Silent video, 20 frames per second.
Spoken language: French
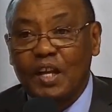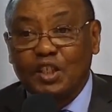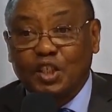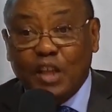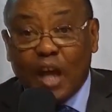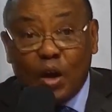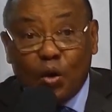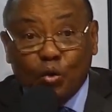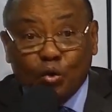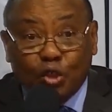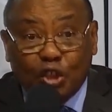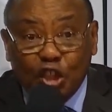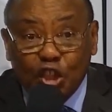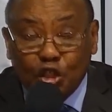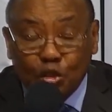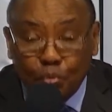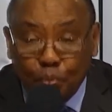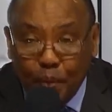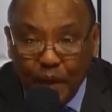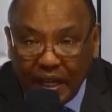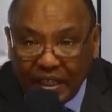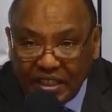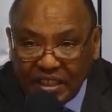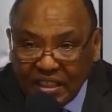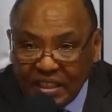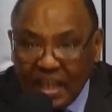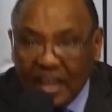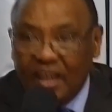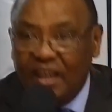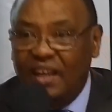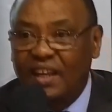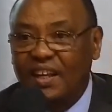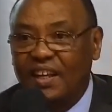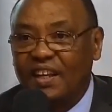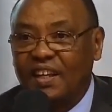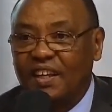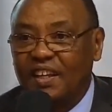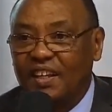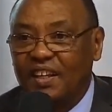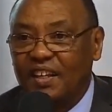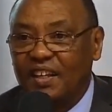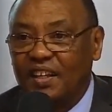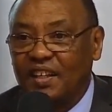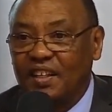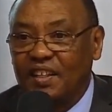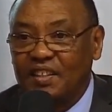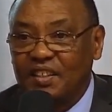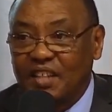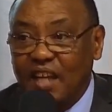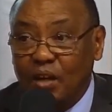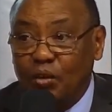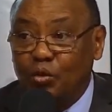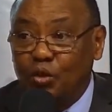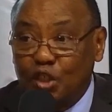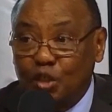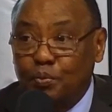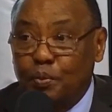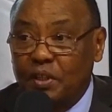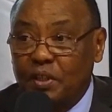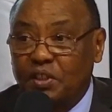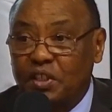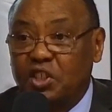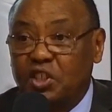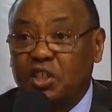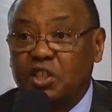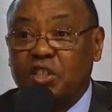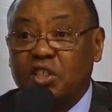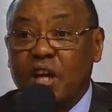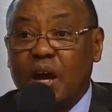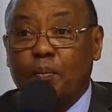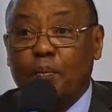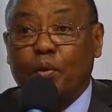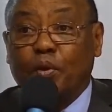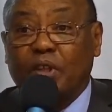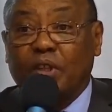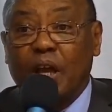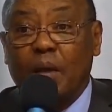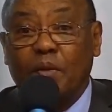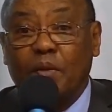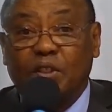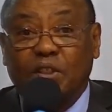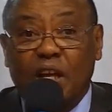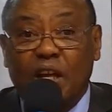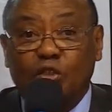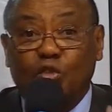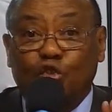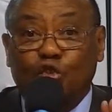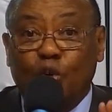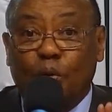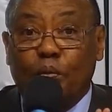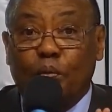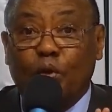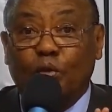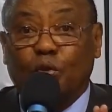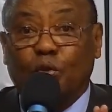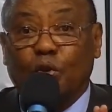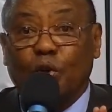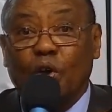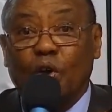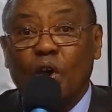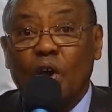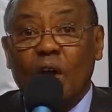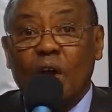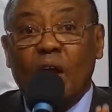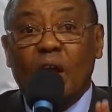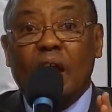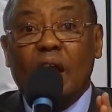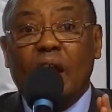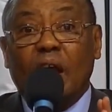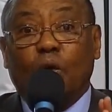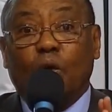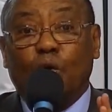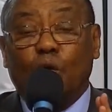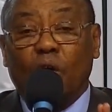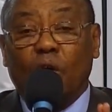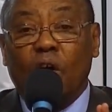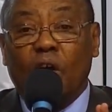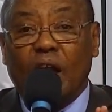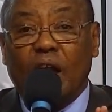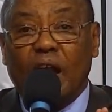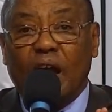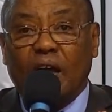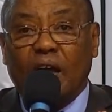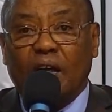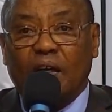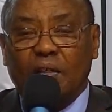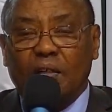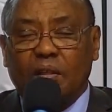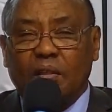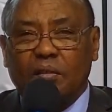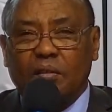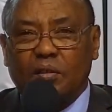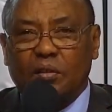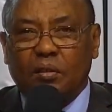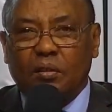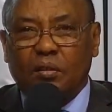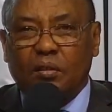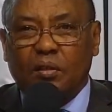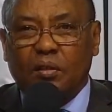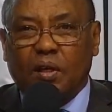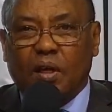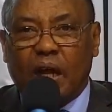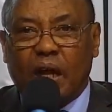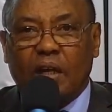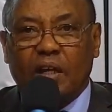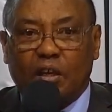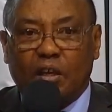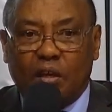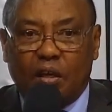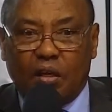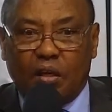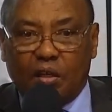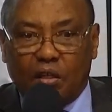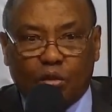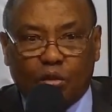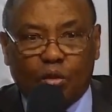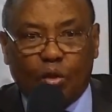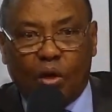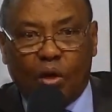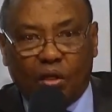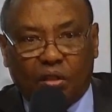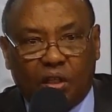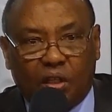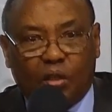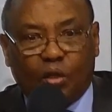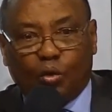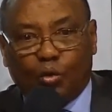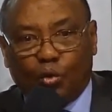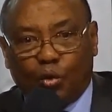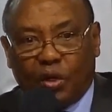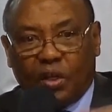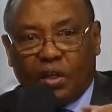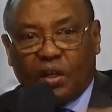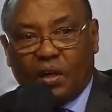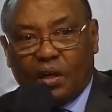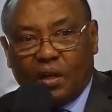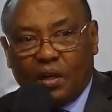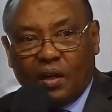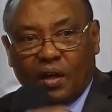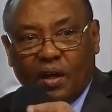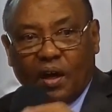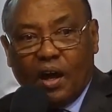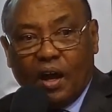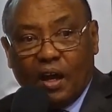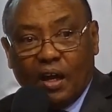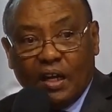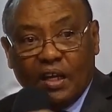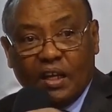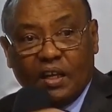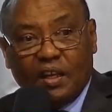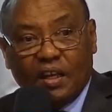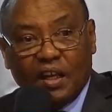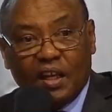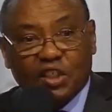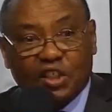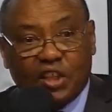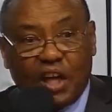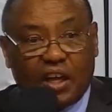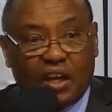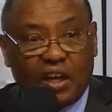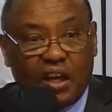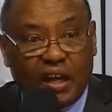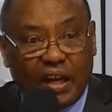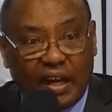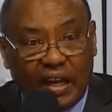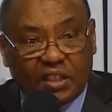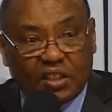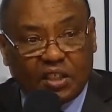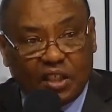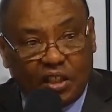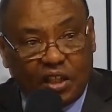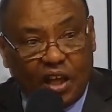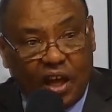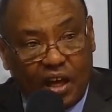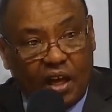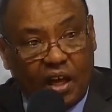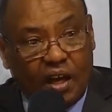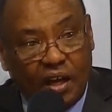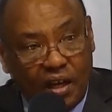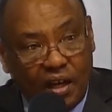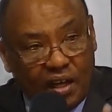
sans nous disperser. Sans nous disperser, j'ai déjà apporté un message où je montre que les coureurs, là, quand ils sont en train de courir euh, en ligne, chacun reste dans,